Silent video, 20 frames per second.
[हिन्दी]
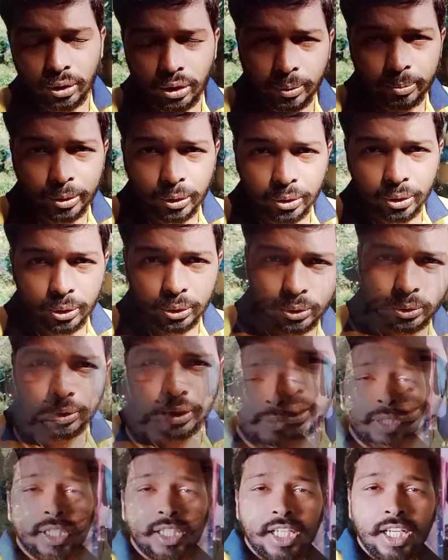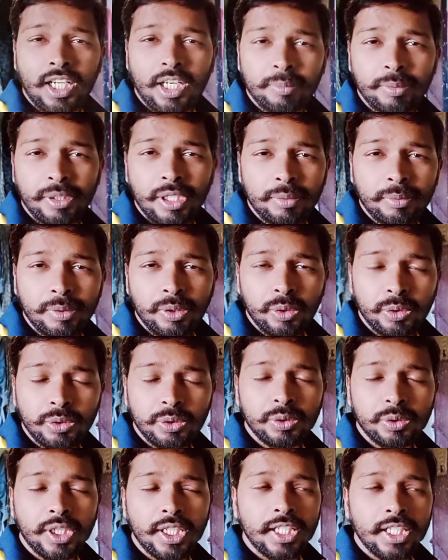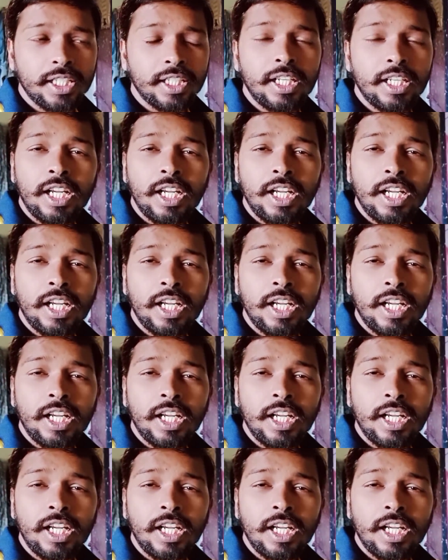अपलोड हो चुका है खाना पीना भी हो चुका है